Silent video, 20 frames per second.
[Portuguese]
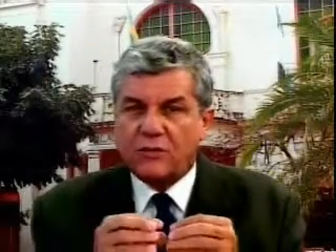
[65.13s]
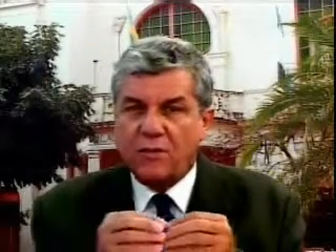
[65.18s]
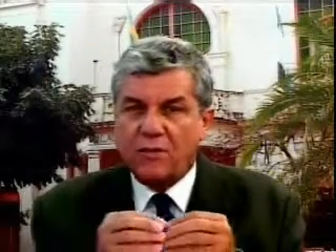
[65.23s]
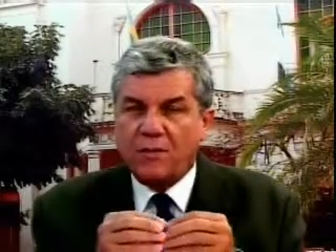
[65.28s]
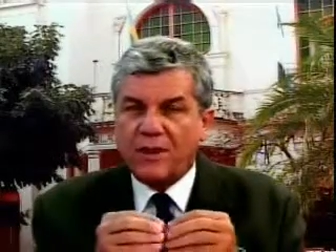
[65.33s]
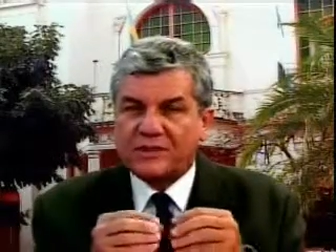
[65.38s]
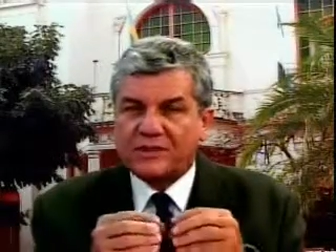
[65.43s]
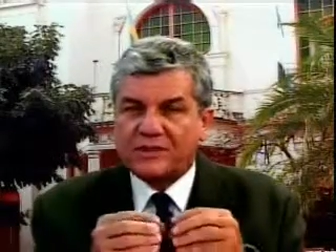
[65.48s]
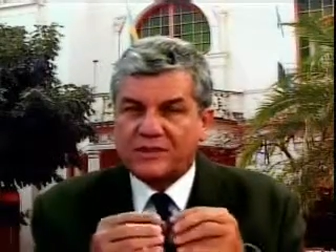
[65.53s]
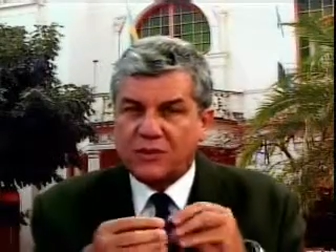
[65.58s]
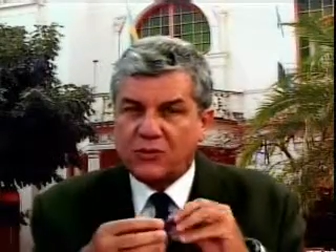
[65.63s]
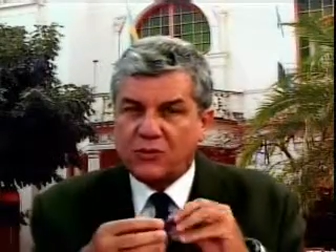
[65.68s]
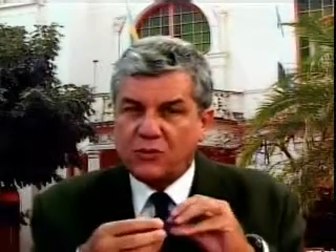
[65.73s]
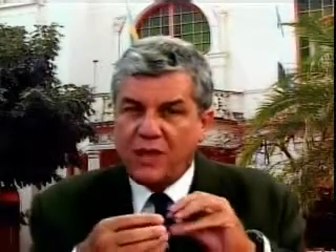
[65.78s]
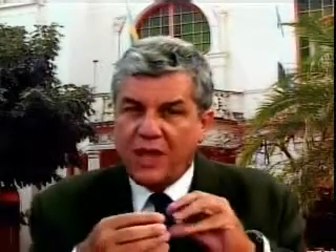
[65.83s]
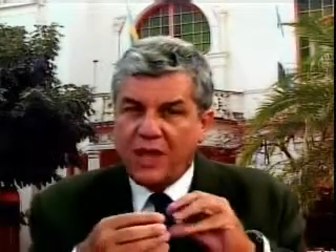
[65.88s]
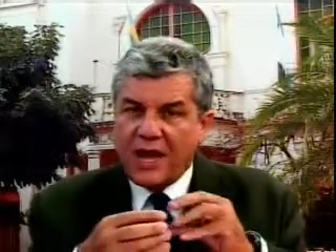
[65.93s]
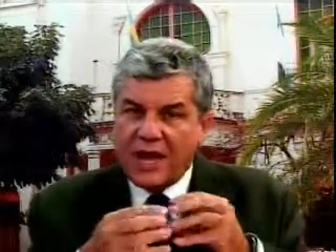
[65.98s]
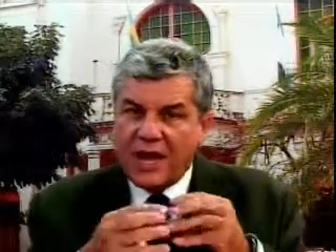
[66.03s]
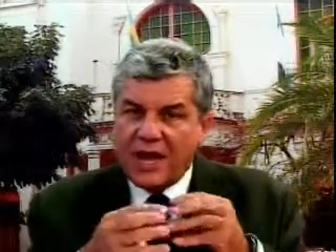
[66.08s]

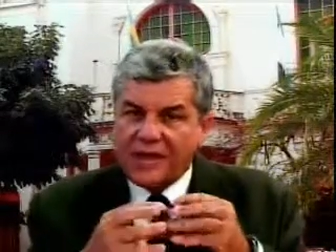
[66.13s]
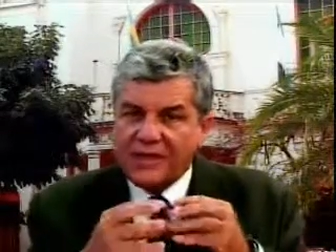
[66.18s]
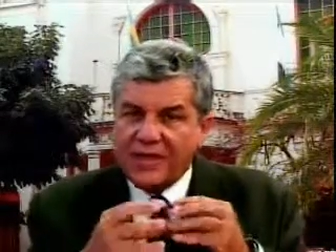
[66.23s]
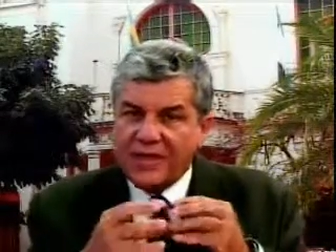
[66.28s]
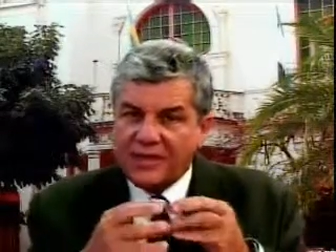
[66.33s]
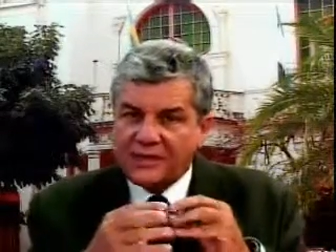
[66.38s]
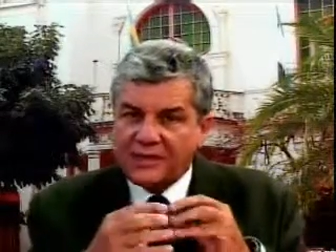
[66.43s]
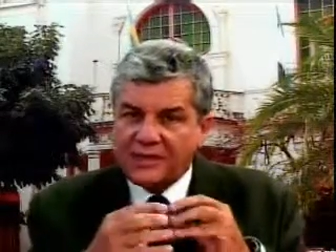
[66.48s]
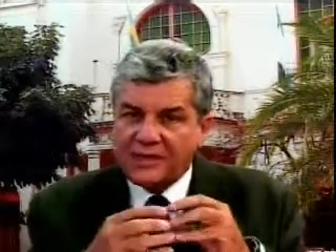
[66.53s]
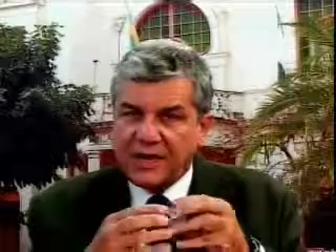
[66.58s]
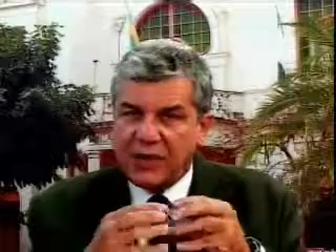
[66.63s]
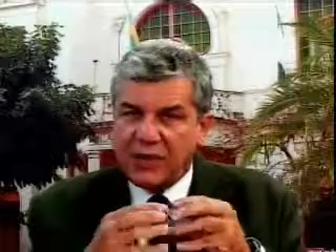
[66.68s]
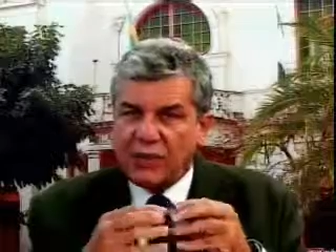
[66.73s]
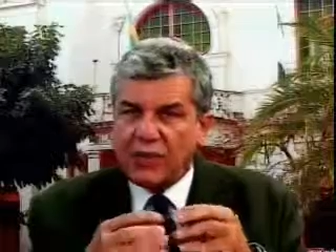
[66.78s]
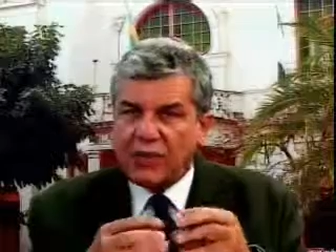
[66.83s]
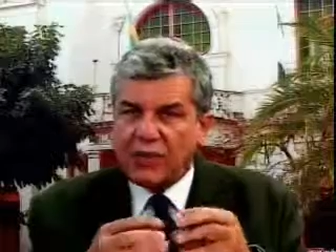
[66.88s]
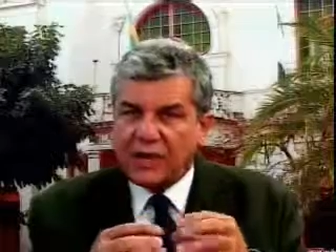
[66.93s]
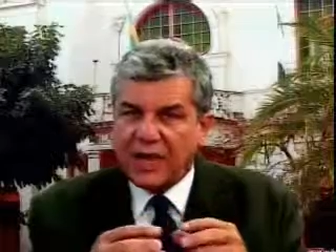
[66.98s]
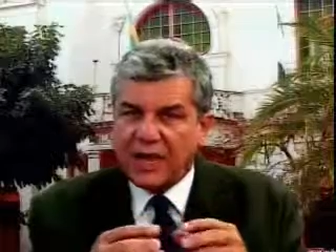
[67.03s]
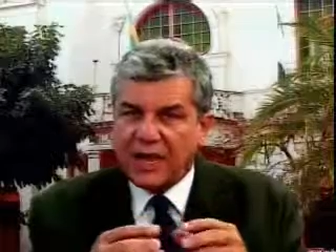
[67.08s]
começando a
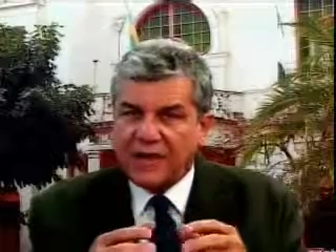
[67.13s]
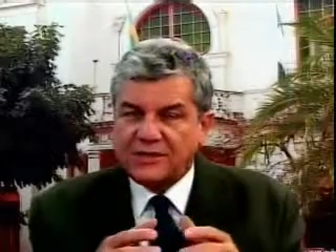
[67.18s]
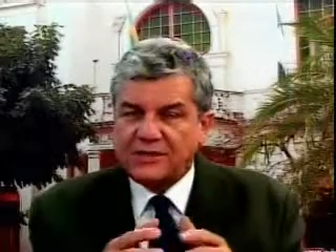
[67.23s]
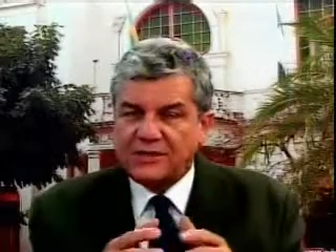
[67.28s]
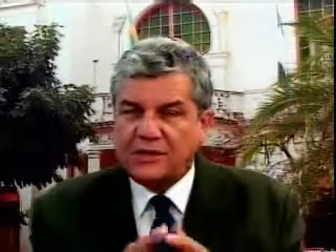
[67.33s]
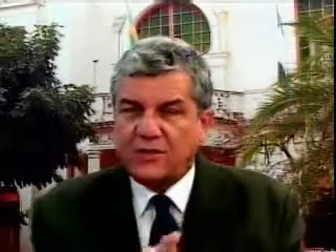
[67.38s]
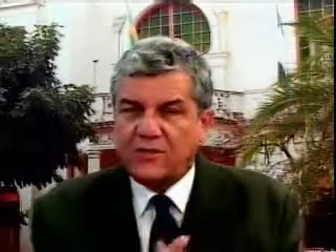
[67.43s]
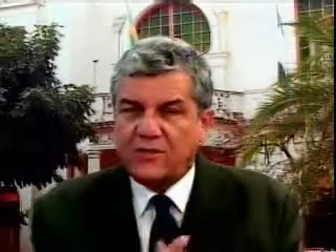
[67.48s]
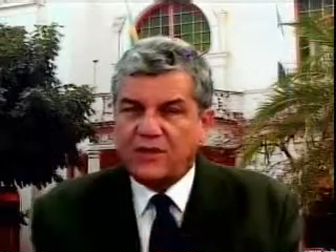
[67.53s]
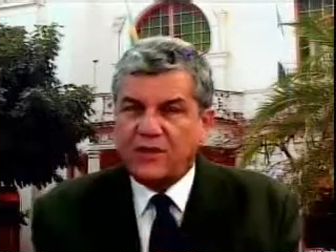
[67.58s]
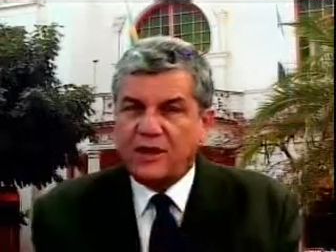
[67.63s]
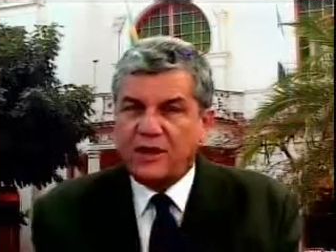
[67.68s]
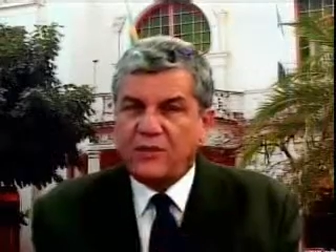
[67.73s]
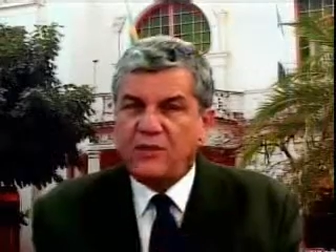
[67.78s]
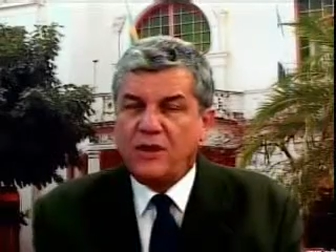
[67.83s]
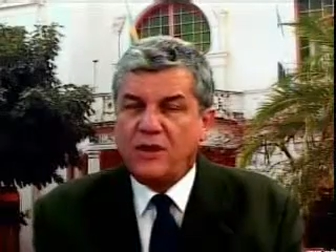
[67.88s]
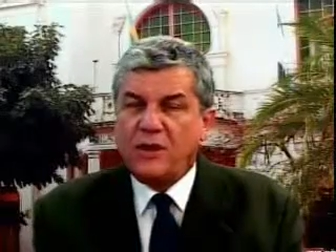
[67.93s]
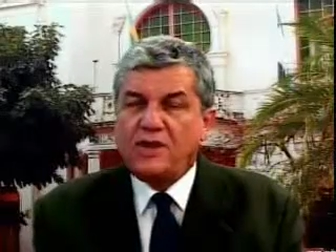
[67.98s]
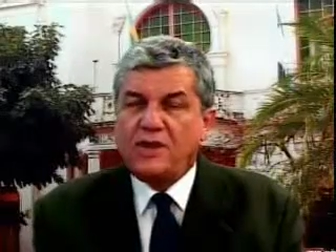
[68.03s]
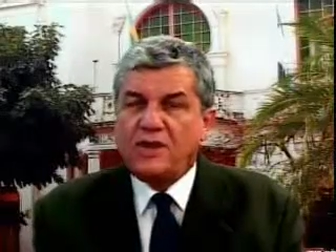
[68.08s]
desenrolar esse
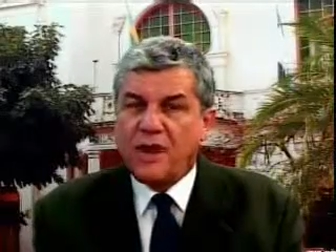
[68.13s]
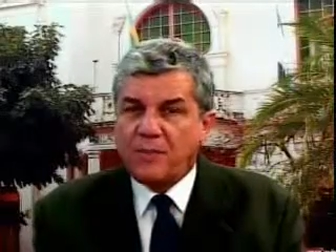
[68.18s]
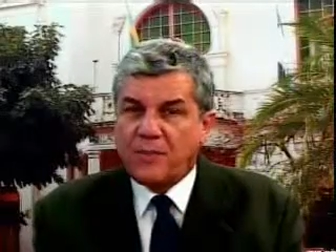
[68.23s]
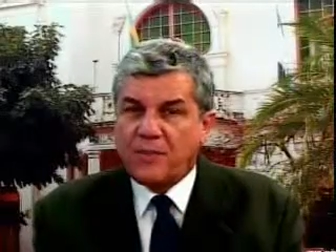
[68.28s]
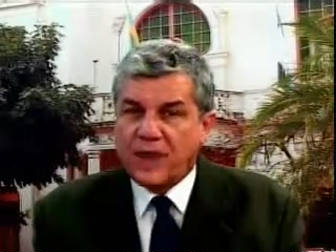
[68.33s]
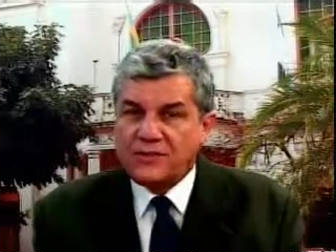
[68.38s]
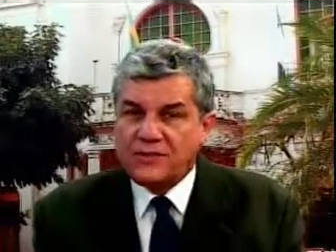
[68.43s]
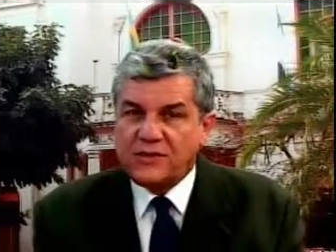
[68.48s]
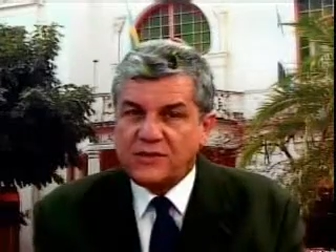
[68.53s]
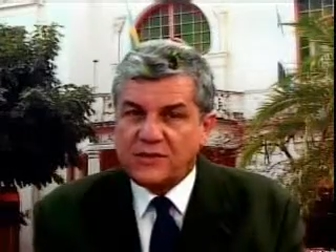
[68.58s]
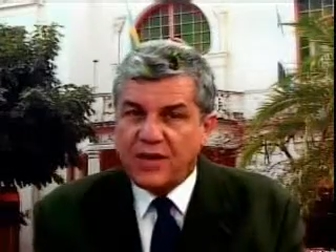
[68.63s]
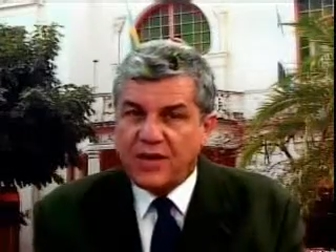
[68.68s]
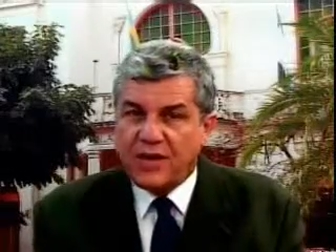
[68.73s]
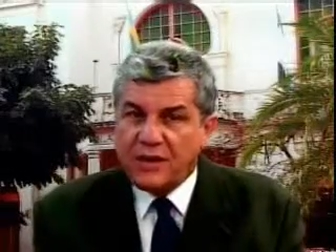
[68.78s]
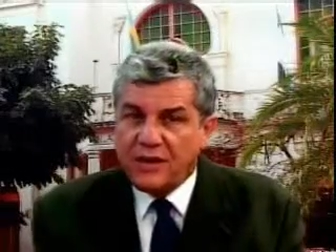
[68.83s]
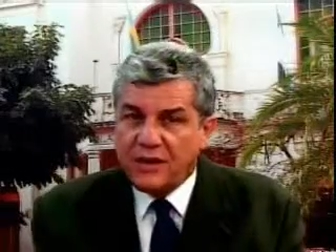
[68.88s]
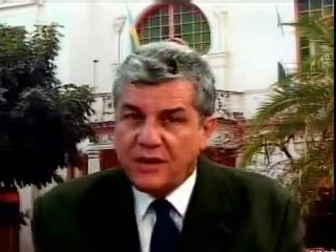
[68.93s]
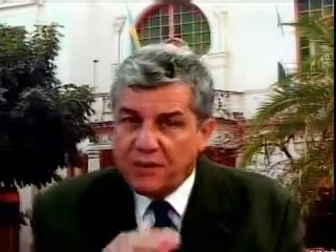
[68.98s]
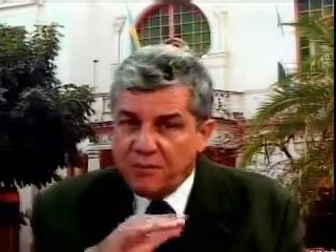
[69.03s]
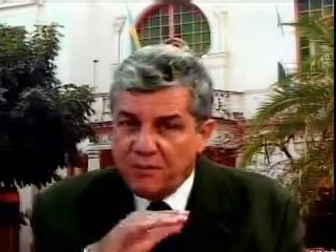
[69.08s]
novelo e a partir
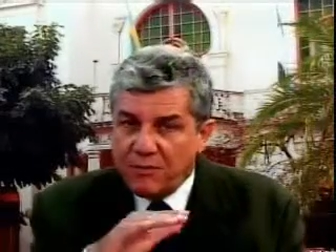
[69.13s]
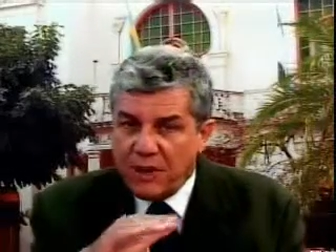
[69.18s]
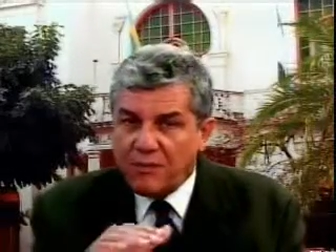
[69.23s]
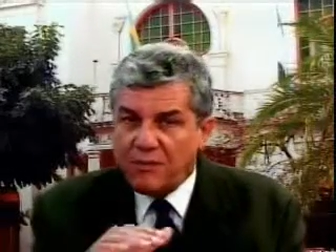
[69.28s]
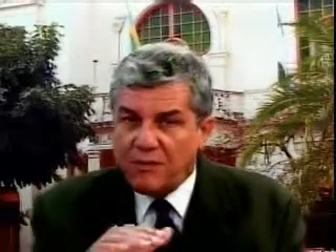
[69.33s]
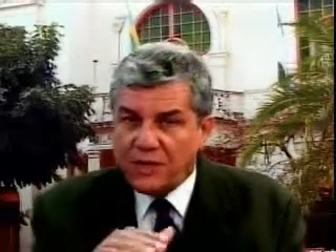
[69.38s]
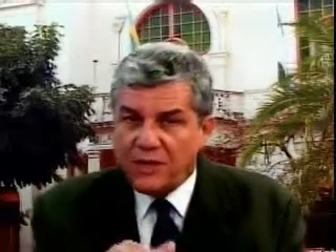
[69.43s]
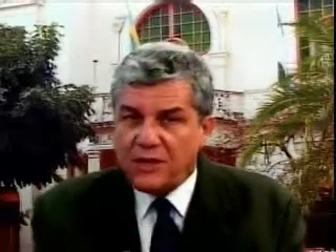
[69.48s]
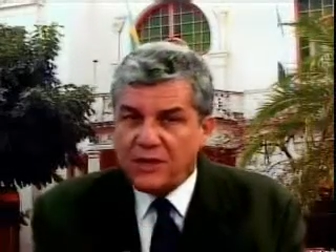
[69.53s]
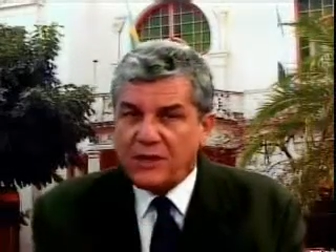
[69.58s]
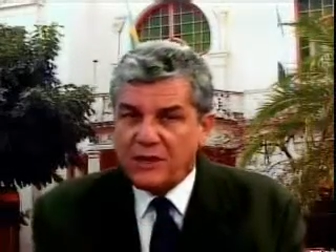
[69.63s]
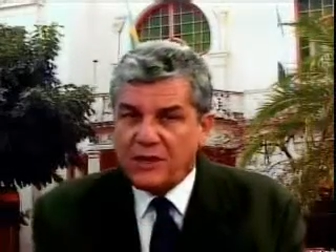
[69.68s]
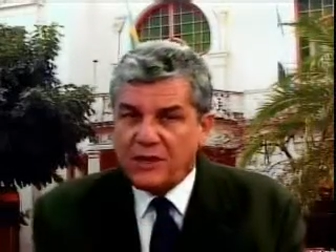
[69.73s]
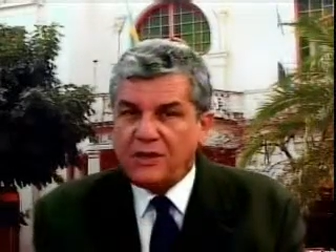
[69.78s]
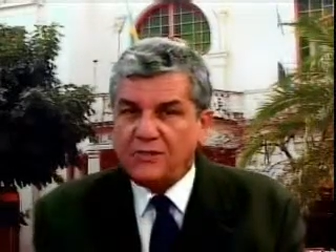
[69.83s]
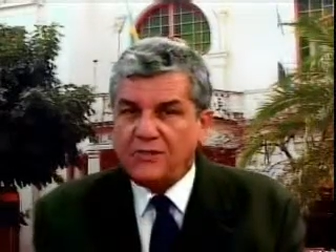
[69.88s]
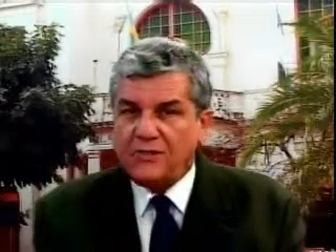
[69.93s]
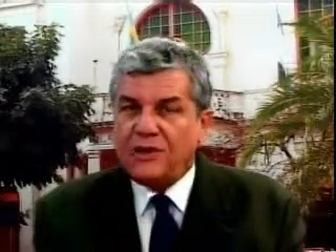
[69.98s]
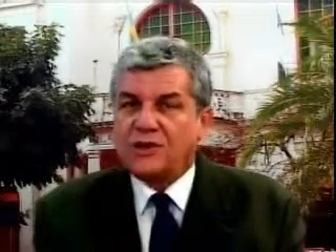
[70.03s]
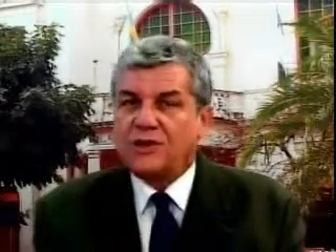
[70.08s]
dali, bem
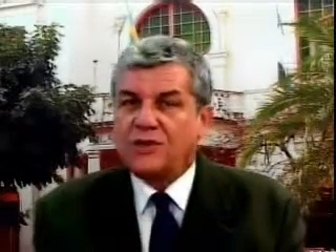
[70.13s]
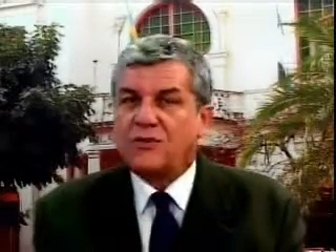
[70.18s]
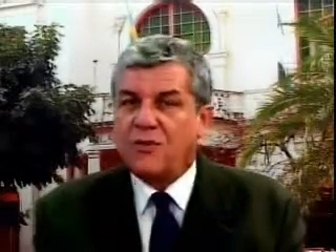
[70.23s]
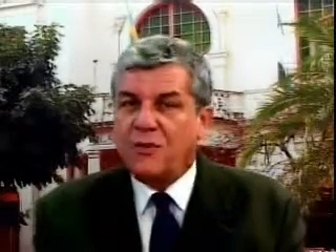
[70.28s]
pequenininho,